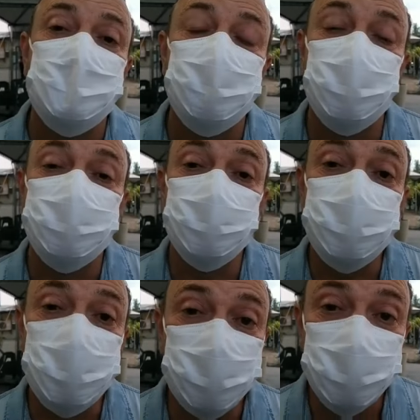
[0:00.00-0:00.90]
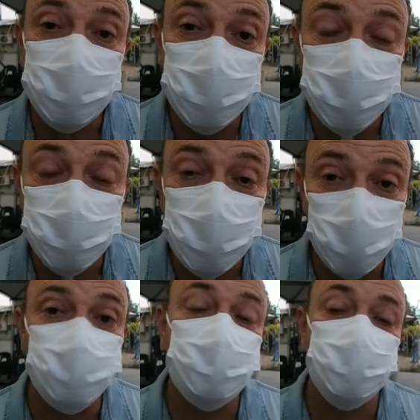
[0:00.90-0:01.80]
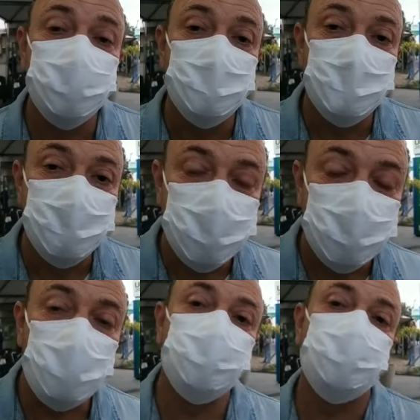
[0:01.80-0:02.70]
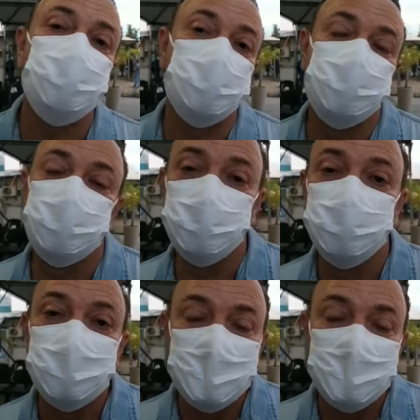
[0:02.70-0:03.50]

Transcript: nós não estamos dando conta de darmos vazão